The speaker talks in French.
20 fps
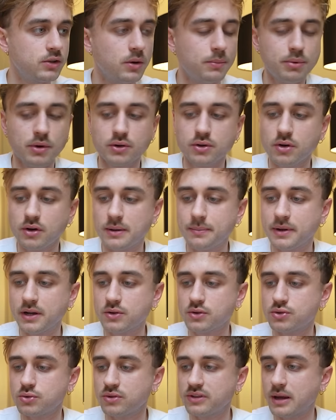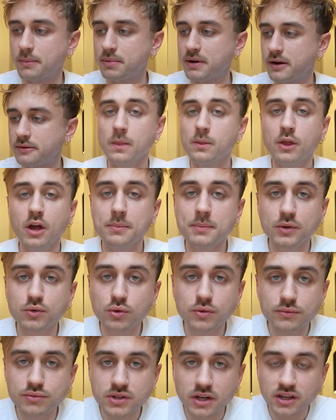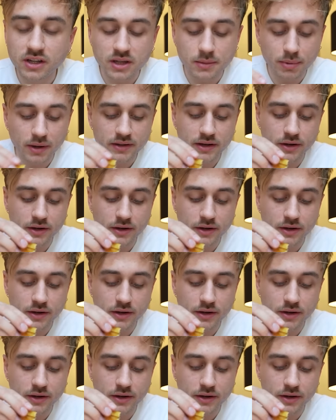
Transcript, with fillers: dans le burger après quand je le tape là. Très bientôt, ne vous inquiétez pas